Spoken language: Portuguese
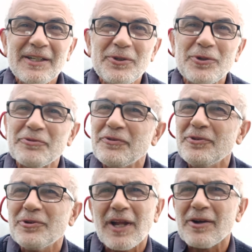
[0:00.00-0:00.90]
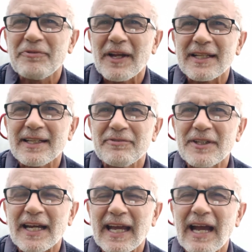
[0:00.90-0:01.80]
No, no, na novela da
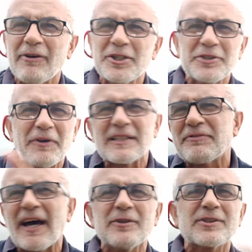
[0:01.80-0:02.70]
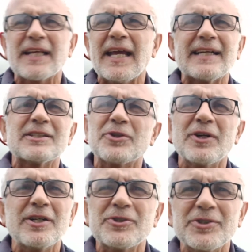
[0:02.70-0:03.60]
vida real, a gente faz vários takes
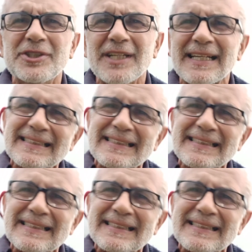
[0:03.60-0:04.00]
durante o dia,